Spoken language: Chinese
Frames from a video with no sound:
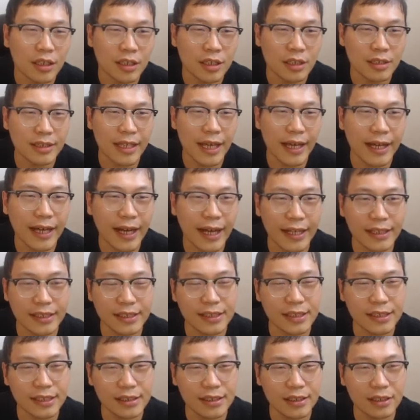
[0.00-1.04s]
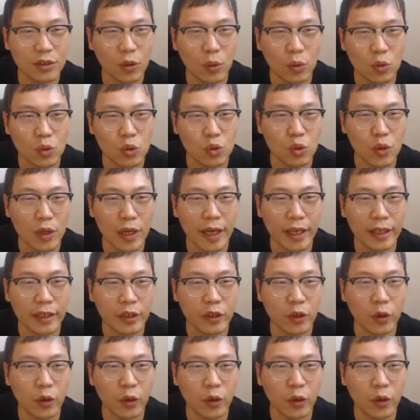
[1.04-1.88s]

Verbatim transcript: 正在看棋的同学，